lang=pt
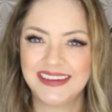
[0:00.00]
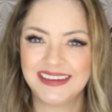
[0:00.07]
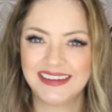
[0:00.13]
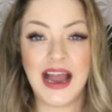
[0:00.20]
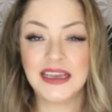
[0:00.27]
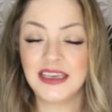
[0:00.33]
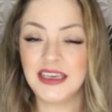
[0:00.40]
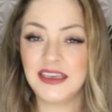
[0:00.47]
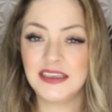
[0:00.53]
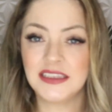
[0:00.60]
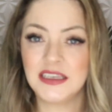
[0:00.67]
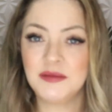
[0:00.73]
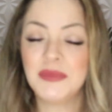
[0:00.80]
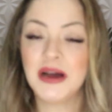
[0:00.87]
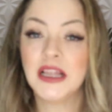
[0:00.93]
Aqui em
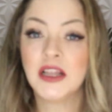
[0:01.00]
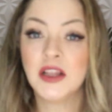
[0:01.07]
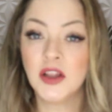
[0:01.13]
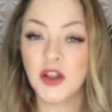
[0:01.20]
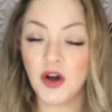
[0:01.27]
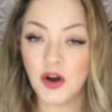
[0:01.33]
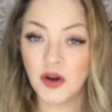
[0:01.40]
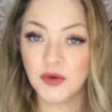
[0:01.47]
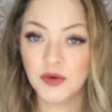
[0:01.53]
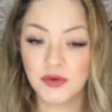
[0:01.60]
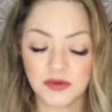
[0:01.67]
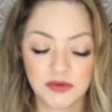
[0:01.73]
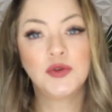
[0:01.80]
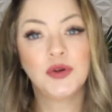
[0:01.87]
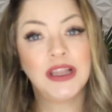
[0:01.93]
cima, logo
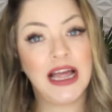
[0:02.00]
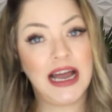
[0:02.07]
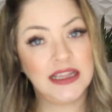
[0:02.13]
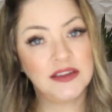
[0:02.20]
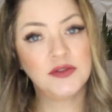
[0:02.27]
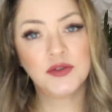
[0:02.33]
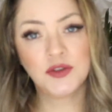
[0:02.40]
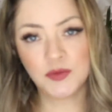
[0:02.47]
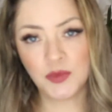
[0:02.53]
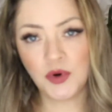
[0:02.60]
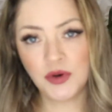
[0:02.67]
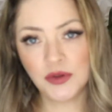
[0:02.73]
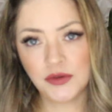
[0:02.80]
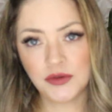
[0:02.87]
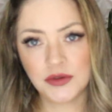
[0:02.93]
do lado dos
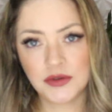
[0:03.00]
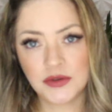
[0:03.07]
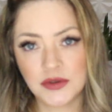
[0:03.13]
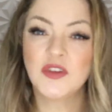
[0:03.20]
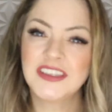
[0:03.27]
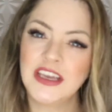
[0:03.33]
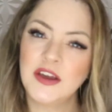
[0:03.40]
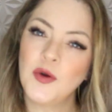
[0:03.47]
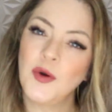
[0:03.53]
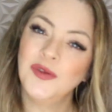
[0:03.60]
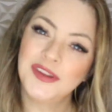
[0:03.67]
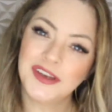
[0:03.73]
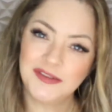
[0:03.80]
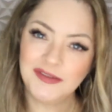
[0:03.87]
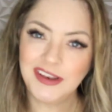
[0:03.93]
bônus, você
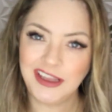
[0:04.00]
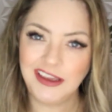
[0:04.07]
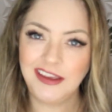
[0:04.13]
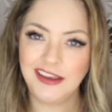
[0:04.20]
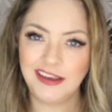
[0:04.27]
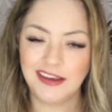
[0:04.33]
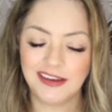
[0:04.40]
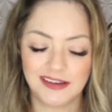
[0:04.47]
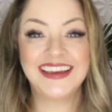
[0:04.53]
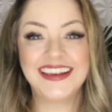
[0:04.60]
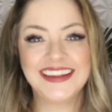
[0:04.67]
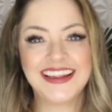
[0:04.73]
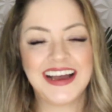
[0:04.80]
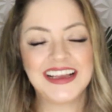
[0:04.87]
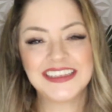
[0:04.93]
encontra um link que lhe
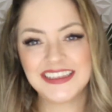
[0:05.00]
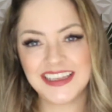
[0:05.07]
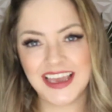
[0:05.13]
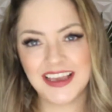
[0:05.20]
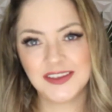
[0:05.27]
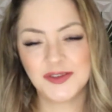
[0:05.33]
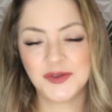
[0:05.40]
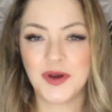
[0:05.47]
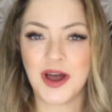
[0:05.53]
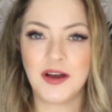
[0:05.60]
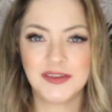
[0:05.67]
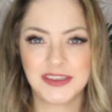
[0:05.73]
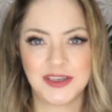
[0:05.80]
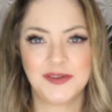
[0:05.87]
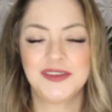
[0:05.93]
dá acesso ao
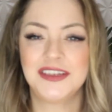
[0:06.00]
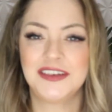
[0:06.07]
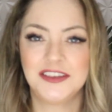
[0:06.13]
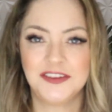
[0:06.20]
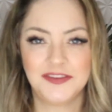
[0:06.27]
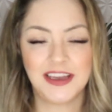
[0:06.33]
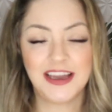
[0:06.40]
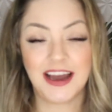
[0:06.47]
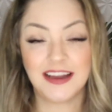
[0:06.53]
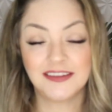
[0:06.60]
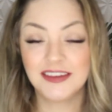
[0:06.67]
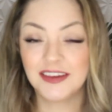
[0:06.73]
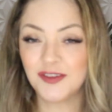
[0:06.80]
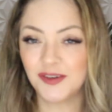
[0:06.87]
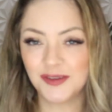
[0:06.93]
seu certificado
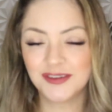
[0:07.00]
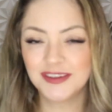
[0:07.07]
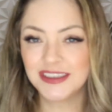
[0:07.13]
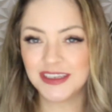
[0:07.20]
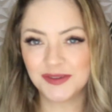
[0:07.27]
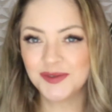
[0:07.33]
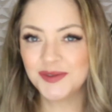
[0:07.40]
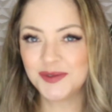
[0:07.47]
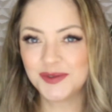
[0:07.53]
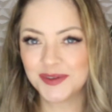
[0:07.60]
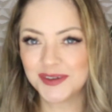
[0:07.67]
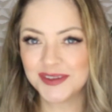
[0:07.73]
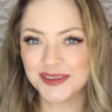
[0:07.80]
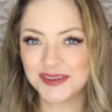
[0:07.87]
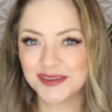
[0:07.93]
de conclusão do
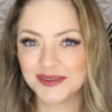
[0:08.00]
curso.